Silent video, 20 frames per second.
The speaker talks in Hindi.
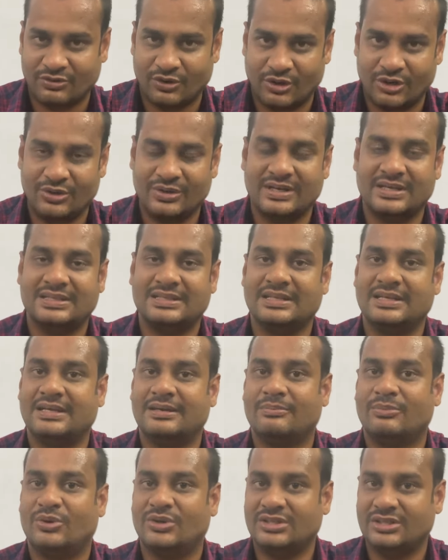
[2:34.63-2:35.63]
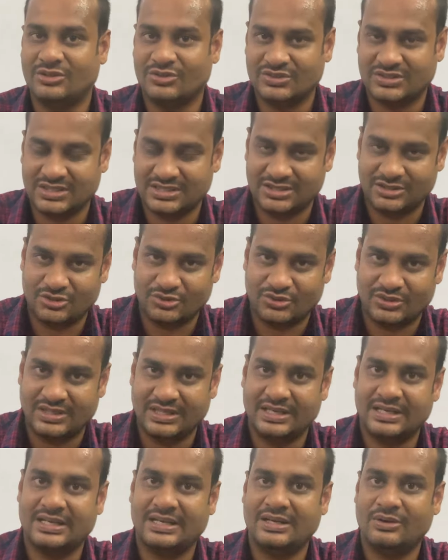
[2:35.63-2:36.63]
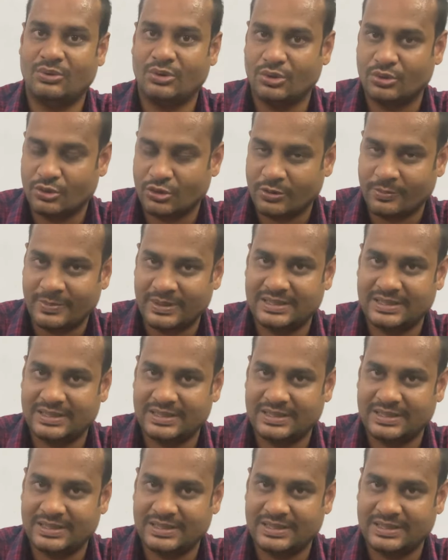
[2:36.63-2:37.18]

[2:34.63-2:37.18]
फॉलो करते हैं बहुत दिनों से चीज़ों को देख रहे हैं उन लोगों को